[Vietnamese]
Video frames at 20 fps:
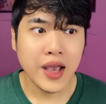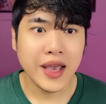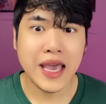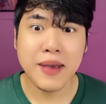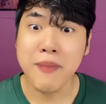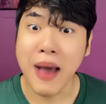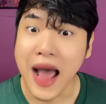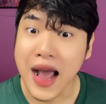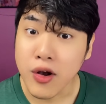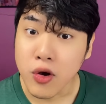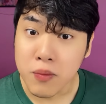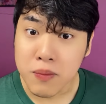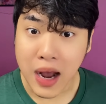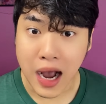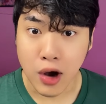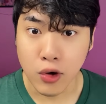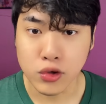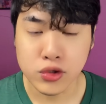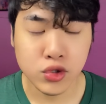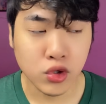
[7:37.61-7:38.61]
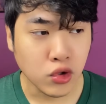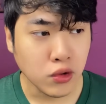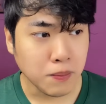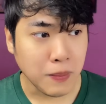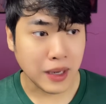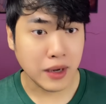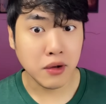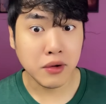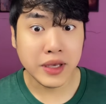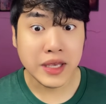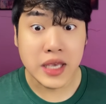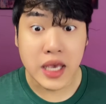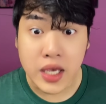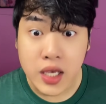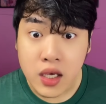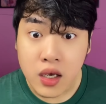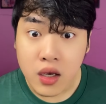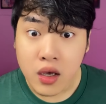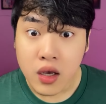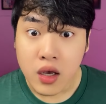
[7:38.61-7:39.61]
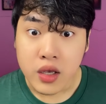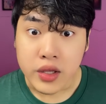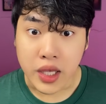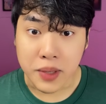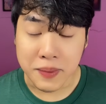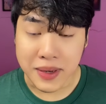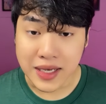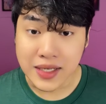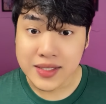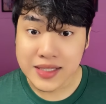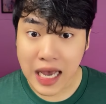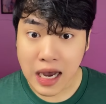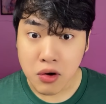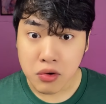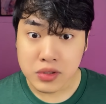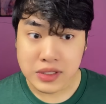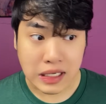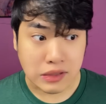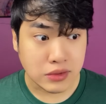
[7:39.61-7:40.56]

Cái bả cũng ngầu xuống mà nói cái gì chị bị sao,